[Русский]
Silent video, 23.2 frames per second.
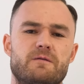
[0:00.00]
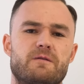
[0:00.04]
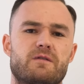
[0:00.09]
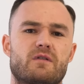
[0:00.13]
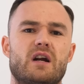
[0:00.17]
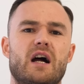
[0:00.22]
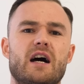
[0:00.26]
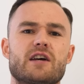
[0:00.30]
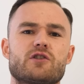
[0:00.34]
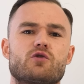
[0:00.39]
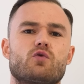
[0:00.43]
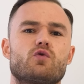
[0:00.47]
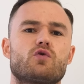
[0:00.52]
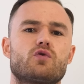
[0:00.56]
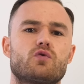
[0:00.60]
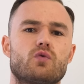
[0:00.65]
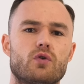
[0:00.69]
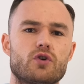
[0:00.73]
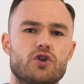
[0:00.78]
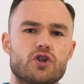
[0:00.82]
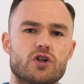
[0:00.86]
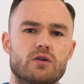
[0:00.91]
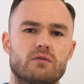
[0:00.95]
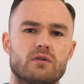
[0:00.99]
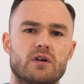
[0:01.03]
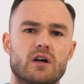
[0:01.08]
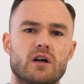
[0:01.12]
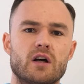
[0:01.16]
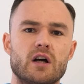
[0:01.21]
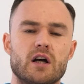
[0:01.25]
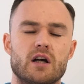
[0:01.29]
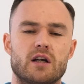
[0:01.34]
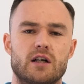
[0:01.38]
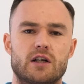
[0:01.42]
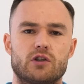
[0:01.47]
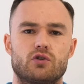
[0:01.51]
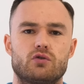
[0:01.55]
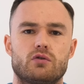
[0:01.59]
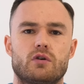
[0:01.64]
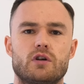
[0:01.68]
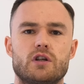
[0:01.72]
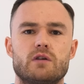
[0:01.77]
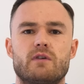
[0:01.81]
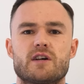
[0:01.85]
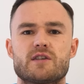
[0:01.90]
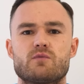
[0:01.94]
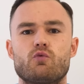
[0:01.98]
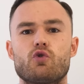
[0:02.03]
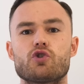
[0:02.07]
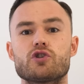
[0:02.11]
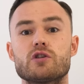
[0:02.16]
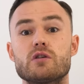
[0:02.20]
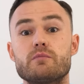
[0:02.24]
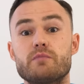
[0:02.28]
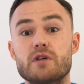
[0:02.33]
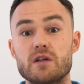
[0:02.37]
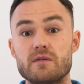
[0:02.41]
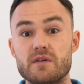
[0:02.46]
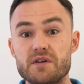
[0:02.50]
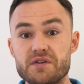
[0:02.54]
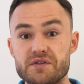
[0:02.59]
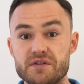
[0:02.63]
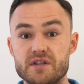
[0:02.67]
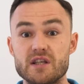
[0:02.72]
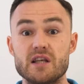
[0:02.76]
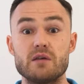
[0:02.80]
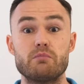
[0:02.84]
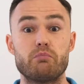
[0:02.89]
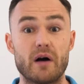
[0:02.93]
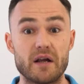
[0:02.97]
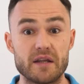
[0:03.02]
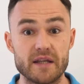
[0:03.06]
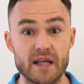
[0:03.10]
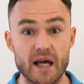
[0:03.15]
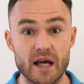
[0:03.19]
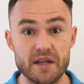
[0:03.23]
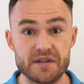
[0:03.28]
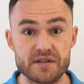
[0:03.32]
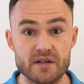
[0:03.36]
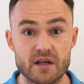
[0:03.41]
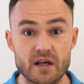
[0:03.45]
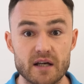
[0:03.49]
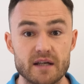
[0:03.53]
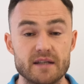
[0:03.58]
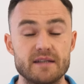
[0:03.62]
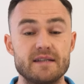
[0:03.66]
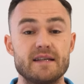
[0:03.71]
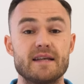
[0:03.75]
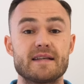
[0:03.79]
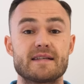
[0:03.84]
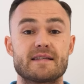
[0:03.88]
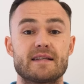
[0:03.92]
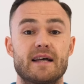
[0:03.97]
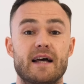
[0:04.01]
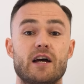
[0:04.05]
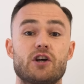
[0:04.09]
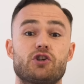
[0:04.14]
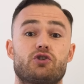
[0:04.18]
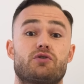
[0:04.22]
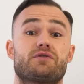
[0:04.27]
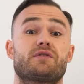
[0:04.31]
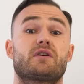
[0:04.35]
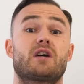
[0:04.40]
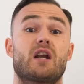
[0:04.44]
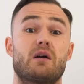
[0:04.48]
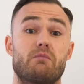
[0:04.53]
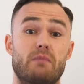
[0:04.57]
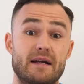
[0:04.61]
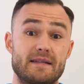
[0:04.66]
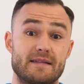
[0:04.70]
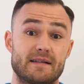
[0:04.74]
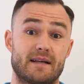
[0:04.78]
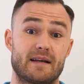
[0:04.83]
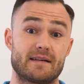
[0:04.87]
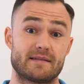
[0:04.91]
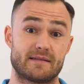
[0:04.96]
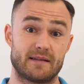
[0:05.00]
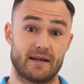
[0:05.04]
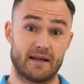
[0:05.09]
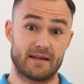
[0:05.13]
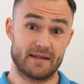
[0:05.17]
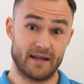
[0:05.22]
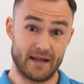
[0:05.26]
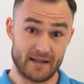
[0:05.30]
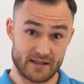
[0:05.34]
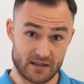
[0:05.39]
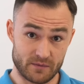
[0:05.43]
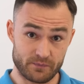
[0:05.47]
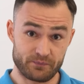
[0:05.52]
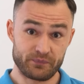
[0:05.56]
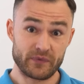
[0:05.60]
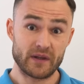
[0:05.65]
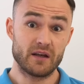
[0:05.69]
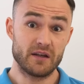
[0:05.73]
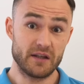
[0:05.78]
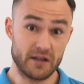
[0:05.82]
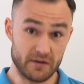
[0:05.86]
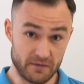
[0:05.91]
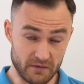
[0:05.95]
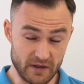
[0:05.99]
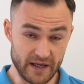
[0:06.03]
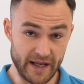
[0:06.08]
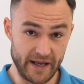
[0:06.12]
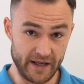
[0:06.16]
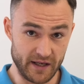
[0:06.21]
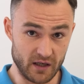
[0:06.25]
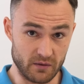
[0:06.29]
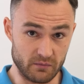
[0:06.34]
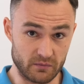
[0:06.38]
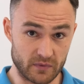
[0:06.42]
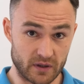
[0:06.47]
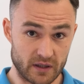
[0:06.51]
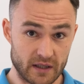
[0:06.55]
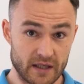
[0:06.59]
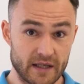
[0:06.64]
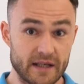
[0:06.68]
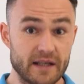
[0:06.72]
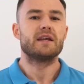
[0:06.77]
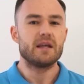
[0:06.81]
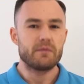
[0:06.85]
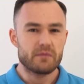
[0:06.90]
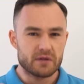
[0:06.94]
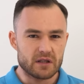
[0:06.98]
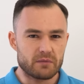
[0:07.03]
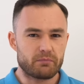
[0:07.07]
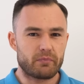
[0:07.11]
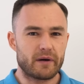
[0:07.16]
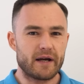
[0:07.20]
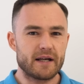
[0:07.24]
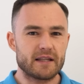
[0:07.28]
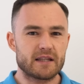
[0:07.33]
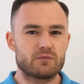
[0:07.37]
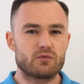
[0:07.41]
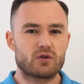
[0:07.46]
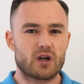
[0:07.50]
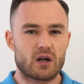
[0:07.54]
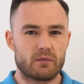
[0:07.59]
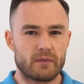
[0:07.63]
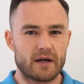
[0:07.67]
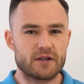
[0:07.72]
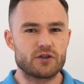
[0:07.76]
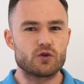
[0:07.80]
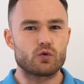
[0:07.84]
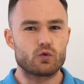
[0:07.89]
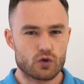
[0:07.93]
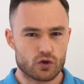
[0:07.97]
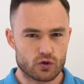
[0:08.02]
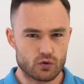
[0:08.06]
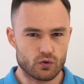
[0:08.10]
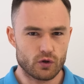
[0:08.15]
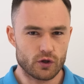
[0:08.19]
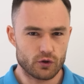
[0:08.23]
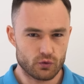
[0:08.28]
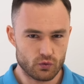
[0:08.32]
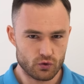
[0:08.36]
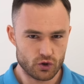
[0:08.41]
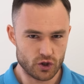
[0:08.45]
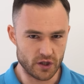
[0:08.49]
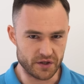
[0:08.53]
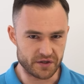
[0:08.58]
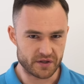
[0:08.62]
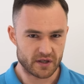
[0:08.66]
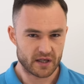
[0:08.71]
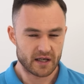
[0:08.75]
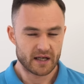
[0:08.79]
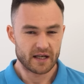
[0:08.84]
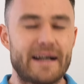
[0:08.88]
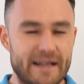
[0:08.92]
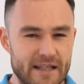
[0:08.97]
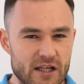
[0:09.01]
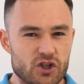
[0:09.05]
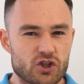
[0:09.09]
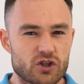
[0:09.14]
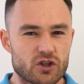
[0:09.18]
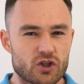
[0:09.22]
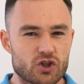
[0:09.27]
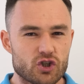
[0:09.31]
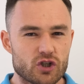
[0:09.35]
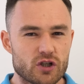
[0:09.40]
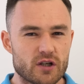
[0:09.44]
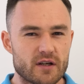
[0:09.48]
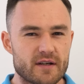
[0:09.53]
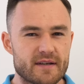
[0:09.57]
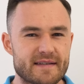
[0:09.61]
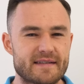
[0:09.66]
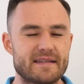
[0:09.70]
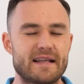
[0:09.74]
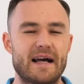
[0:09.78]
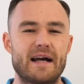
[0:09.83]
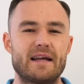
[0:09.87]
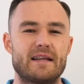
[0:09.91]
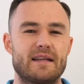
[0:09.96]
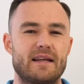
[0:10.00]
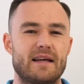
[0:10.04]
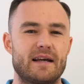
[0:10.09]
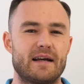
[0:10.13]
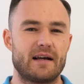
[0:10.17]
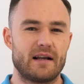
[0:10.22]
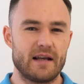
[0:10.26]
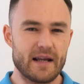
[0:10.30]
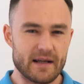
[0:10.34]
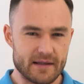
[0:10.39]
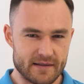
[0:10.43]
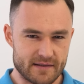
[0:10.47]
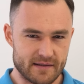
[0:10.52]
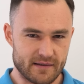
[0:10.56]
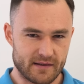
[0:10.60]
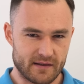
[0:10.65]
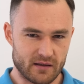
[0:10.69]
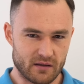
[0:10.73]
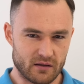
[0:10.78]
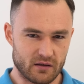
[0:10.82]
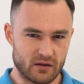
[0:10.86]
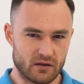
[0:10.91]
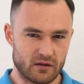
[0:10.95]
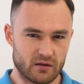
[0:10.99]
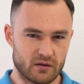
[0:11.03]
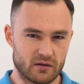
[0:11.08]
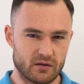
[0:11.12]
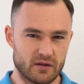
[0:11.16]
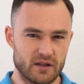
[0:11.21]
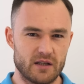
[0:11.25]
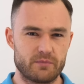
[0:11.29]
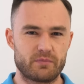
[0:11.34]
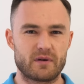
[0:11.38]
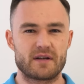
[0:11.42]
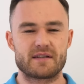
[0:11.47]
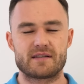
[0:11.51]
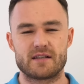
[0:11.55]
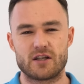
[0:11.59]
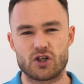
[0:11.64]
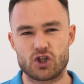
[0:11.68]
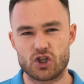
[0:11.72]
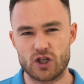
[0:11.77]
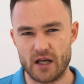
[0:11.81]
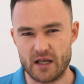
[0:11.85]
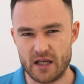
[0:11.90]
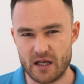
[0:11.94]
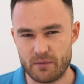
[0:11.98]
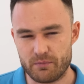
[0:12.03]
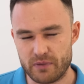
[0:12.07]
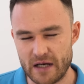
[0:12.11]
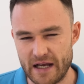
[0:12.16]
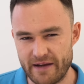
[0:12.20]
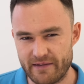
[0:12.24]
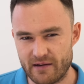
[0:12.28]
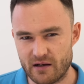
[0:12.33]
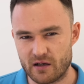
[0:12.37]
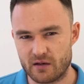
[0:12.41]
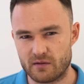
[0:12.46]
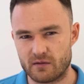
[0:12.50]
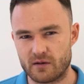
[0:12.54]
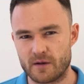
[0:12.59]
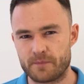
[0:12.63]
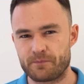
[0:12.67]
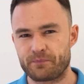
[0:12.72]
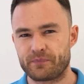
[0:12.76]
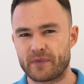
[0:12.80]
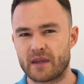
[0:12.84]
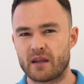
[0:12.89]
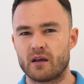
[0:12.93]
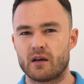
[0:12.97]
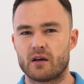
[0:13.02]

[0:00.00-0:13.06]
фразы устойчивые, которые невозможно перевести и понять, не зная, что за грамматика стоит за этим явлением. Именно поэтому грамматику стоит учить. Конечно же, знание лексики и произношения правильного